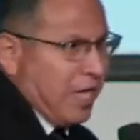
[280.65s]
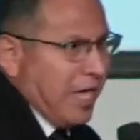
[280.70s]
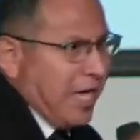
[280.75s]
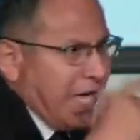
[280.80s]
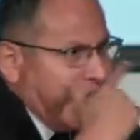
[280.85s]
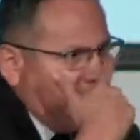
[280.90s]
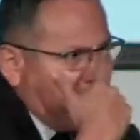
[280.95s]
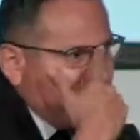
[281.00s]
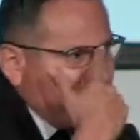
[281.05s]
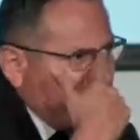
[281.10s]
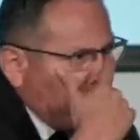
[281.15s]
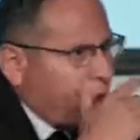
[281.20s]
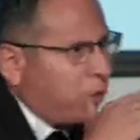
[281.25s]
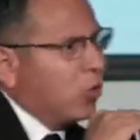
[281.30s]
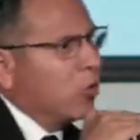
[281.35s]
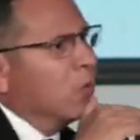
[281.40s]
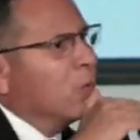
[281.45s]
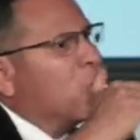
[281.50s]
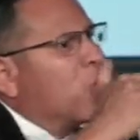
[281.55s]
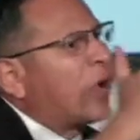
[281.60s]
El viejo era
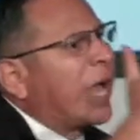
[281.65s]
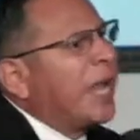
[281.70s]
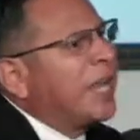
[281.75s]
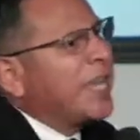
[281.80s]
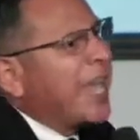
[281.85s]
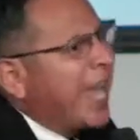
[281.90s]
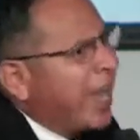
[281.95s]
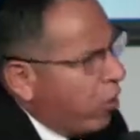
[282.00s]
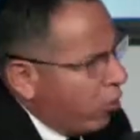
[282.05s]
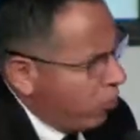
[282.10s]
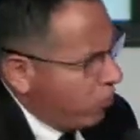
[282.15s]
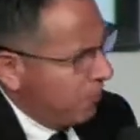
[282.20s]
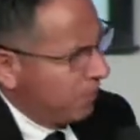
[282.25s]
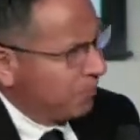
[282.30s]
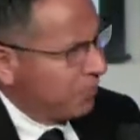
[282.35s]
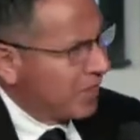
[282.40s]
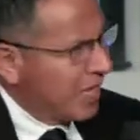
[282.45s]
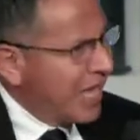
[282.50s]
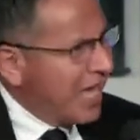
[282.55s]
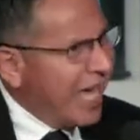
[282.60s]
un mujeriego.
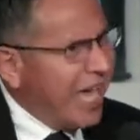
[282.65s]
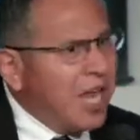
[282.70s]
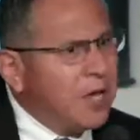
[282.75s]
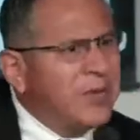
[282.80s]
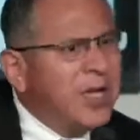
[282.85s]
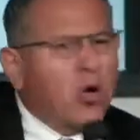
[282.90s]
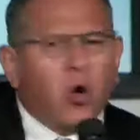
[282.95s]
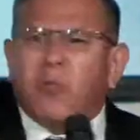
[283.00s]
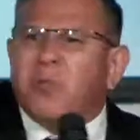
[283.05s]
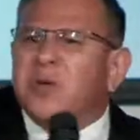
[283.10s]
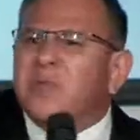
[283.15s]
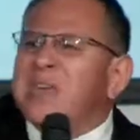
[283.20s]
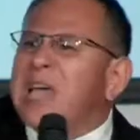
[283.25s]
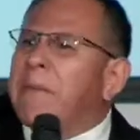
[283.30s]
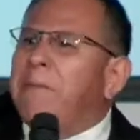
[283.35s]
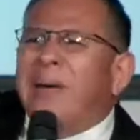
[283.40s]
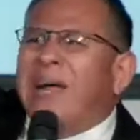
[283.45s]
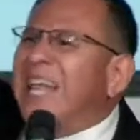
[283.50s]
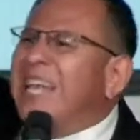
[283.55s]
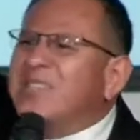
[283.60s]
El viejo vivía
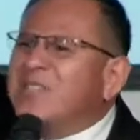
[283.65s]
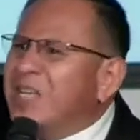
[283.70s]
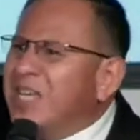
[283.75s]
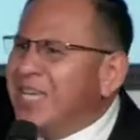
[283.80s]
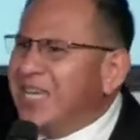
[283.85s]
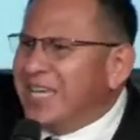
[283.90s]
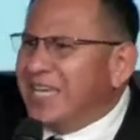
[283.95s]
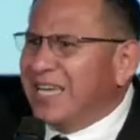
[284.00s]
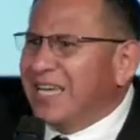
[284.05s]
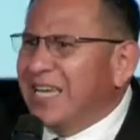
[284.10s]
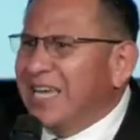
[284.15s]
para sí.